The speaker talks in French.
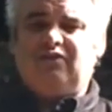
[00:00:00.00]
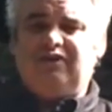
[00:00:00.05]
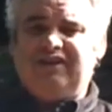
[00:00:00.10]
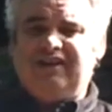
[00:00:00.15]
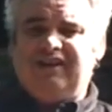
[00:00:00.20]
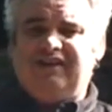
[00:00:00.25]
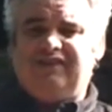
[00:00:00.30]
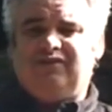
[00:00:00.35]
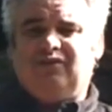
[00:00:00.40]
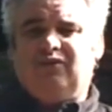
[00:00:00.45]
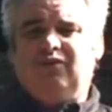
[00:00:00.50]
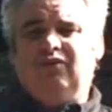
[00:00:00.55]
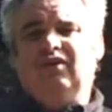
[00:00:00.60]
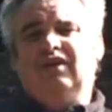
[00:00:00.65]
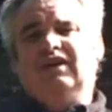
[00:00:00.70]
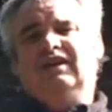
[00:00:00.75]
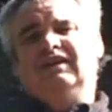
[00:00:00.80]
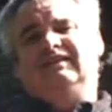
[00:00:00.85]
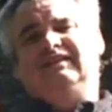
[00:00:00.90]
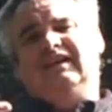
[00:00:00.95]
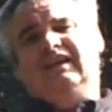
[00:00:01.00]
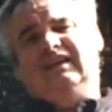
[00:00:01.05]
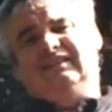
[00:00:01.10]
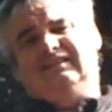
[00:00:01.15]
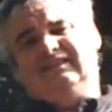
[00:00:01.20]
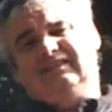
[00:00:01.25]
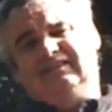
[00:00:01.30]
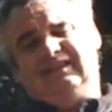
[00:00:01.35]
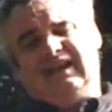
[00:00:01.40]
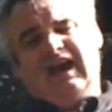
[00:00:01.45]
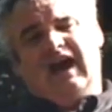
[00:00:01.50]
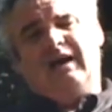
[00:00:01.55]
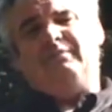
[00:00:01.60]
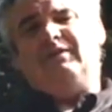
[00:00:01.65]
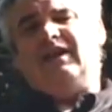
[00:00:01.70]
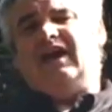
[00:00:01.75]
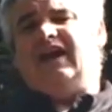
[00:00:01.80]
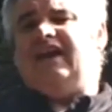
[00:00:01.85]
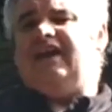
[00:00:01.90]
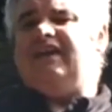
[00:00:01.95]
de liaison, des
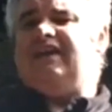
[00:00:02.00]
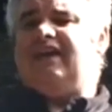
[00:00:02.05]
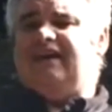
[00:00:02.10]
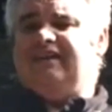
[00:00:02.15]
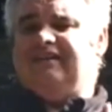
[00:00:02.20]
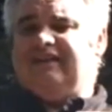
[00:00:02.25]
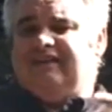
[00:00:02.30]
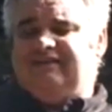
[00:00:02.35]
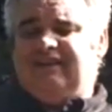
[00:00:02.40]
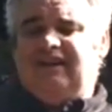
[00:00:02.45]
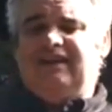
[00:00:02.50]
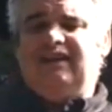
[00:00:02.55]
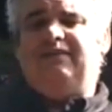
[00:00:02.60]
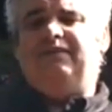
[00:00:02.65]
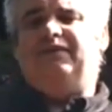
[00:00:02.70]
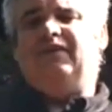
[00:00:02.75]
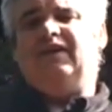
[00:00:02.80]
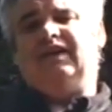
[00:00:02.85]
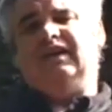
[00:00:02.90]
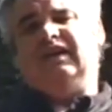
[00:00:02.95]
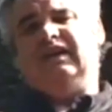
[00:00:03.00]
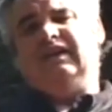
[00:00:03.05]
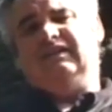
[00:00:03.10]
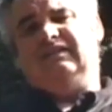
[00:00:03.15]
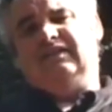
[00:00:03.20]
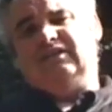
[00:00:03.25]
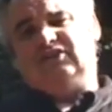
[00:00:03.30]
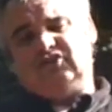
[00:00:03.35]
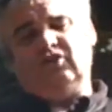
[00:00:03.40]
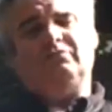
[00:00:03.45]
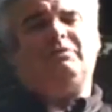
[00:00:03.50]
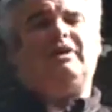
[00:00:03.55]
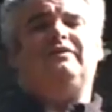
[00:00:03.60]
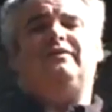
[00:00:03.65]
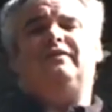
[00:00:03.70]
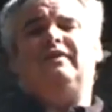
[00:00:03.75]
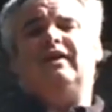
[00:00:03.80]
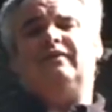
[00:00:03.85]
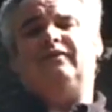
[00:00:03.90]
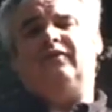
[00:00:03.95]
câbles aériens, des téléphériques, des chemins
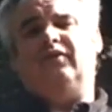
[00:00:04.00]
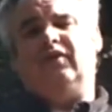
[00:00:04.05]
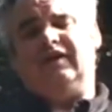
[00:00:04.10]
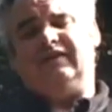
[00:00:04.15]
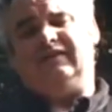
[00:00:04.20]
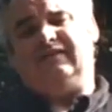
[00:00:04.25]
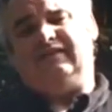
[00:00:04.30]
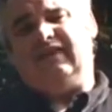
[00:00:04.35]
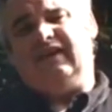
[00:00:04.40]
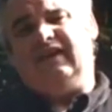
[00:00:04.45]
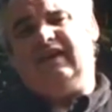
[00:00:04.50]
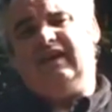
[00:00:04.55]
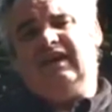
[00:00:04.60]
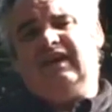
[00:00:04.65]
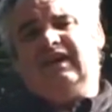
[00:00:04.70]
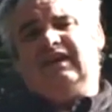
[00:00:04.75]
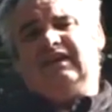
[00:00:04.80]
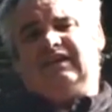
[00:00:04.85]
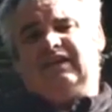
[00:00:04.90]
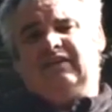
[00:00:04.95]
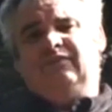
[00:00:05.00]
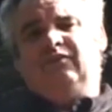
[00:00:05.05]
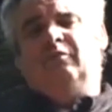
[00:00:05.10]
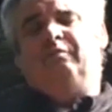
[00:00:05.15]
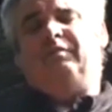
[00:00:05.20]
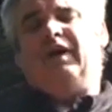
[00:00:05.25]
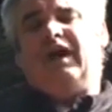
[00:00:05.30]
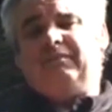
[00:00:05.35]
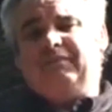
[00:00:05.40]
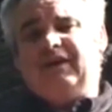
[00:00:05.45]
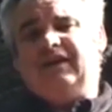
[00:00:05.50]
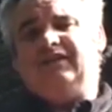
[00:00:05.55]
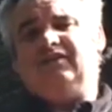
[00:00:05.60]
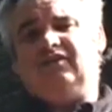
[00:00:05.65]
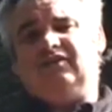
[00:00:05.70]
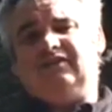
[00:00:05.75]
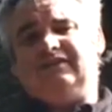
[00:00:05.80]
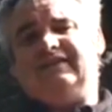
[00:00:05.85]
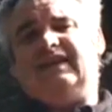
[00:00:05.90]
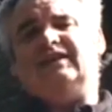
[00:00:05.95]
de fer forestiers qui vont
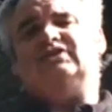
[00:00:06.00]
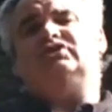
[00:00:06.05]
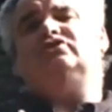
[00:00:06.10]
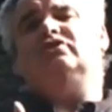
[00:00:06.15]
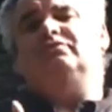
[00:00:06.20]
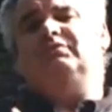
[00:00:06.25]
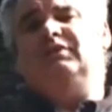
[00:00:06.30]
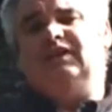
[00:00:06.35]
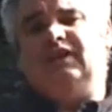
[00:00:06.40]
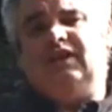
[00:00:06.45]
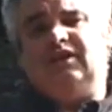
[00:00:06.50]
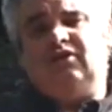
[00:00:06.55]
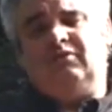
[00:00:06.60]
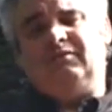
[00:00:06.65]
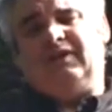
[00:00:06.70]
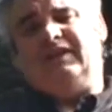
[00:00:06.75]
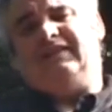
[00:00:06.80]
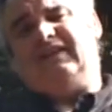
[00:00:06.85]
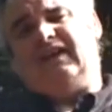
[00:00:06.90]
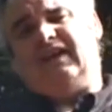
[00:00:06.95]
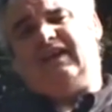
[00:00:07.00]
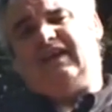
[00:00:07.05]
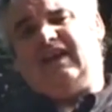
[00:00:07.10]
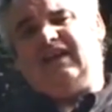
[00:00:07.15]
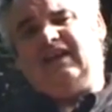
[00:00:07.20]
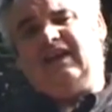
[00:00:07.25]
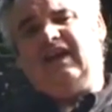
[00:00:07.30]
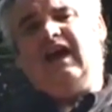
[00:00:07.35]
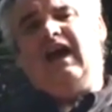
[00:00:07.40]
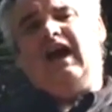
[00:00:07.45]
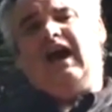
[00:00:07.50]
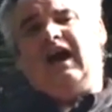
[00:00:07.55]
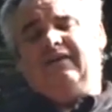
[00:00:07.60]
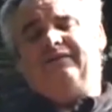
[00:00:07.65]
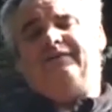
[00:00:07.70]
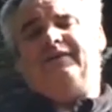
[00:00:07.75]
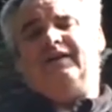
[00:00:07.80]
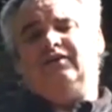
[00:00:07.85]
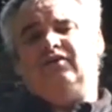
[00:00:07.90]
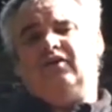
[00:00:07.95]
permettre d'acheminer le matériel
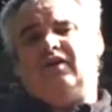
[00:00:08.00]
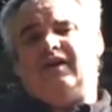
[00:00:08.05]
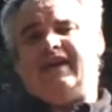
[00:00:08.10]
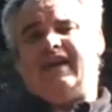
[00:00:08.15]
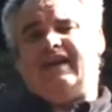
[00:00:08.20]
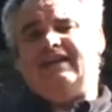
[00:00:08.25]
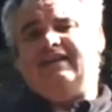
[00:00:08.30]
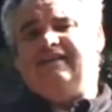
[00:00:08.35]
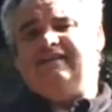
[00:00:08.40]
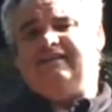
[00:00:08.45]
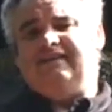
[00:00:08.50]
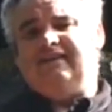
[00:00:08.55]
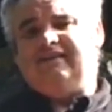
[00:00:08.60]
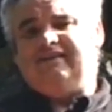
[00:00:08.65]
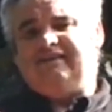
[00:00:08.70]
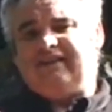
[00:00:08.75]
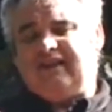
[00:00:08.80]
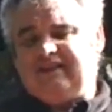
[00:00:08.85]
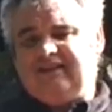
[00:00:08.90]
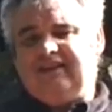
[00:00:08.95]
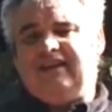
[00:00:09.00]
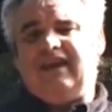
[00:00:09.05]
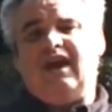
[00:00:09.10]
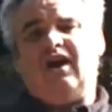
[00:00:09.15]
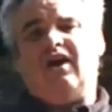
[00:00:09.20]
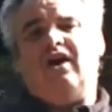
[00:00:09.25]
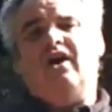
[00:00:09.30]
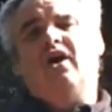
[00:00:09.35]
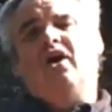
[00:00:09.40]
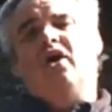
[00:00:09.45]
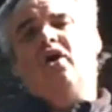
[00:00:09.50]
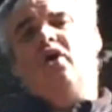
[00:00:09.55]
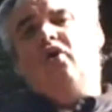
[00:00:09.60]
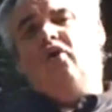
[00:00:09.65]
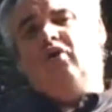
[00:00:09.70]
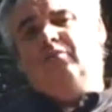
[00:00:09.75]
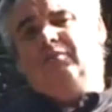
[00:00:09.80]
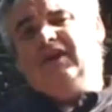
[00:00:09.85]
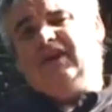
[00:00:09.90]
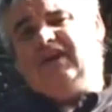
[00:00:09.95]
afin de réaliser cette guerre
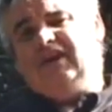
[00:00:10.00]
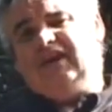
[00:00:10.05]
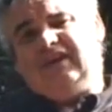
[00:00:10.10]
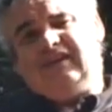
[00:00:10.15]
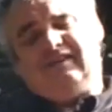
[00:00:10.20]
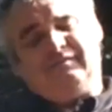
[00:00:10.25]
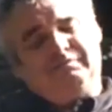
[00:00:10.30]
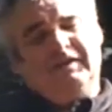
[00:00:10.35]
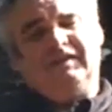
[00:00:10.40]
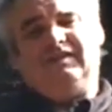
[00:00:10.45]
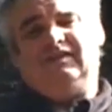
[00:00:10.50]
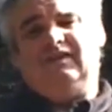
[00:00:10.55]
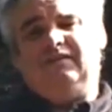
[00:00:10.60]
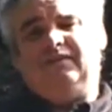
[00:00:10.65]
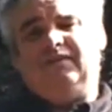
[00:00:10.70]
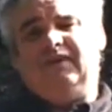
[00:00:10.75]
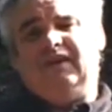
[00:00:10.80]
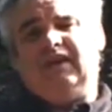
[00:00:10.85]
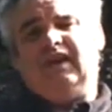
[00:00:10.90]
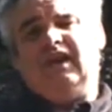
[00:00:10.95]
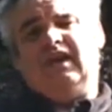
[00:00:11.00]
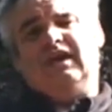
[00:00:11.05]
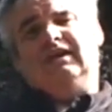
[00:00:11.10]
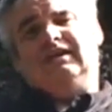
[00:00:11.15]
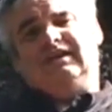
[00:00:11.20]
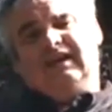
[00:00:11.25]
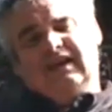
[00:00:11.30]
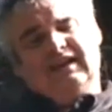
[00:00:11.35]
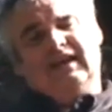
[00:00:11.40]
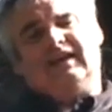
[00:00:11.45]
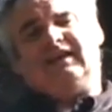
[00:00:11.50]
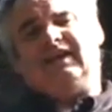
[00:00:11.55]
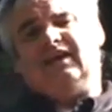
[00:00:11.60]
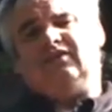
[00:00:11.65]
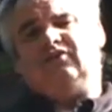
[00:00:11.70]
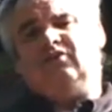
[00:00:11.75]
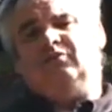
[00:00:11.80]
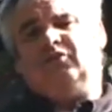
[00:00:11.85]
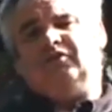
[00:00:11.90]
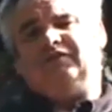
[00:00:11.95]
homérique et spécifique qu'est la
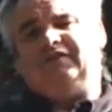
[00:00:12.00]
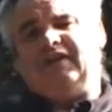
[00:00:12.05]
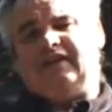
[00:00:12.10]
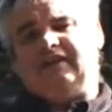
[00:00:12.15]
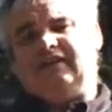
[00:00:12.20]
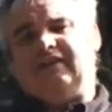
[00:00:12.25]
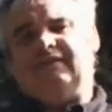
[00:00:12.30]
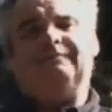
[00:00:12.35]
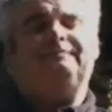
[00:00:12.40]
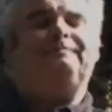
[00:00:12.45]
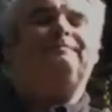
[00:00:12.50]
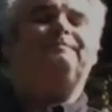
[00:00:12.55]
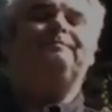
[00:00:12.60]
guerre de montagne.